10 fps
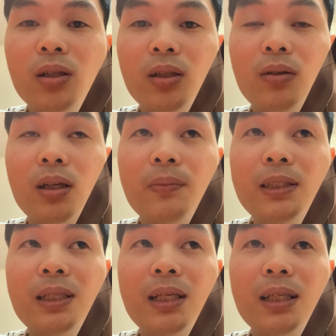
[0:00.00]
thế còn ở
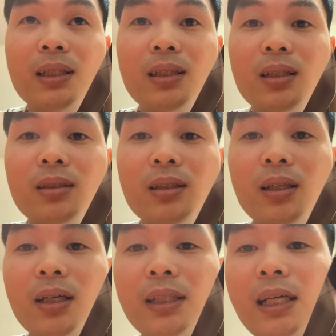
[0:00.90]
bên nhật này thì thực sự
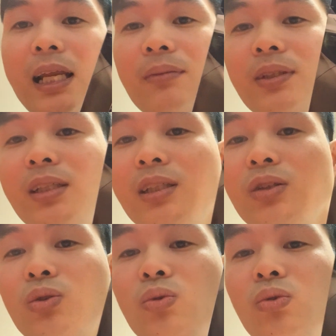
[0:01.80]
là người ta làm rất là chỉn
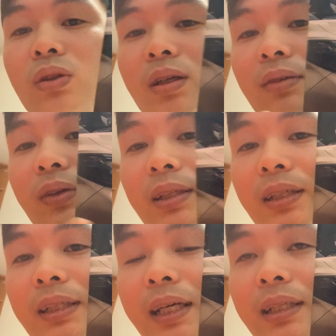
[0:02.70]
chu từ cái việc
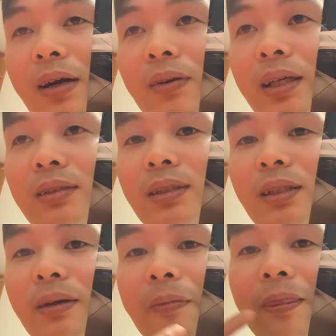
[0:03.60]
những cái tài liệu này cho
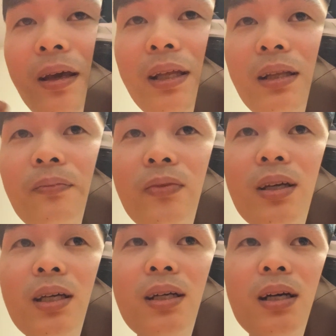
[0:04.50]
nên là người,
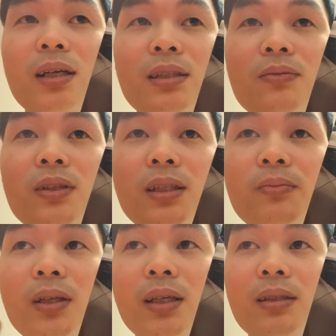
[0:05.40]
những cái người nhân viên tiếp
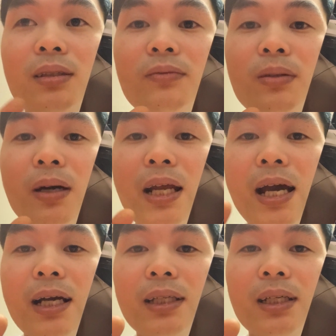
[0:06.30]
thị nhân viên bán
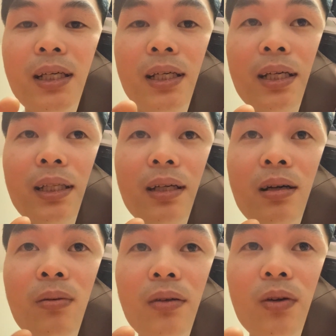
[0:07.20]
hàng ấy người ta cũng
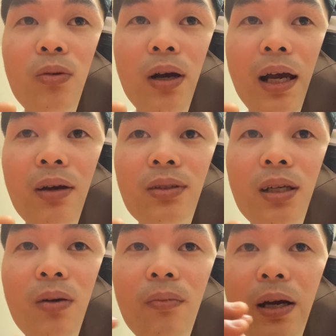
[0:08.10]
không cần phải quảng cáo
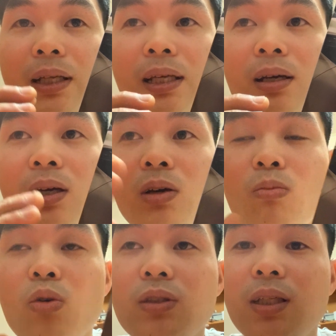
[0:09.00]
nhiều mà người ta
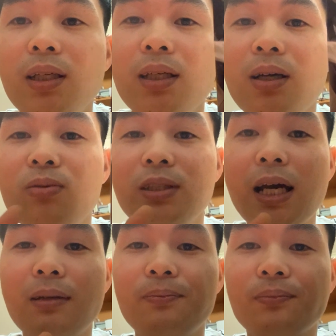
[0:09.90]
bố trí cái không gian